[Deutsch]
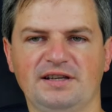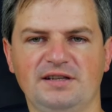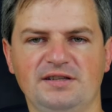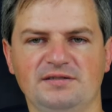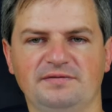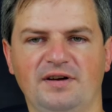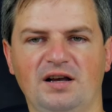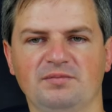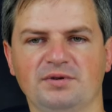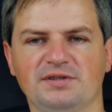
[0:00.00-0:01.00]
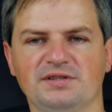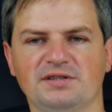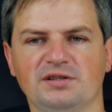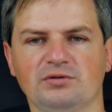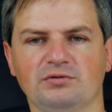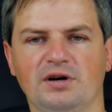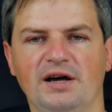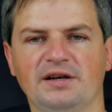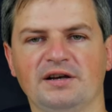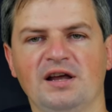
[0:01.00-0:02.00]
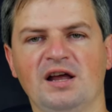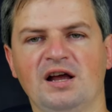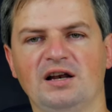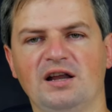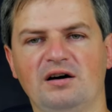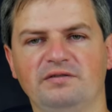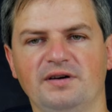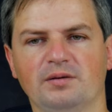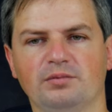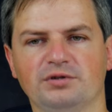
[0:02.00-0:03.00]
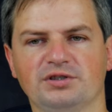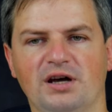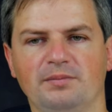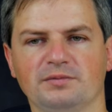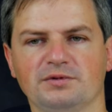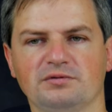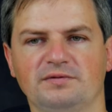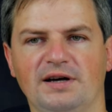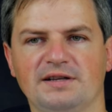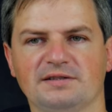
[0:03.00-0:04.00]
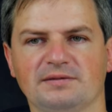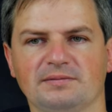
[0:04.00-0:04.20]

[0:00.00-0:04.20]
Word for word: In diesem Fall müssen Sie nur einen Laufwerkbuchstaben zuweisen.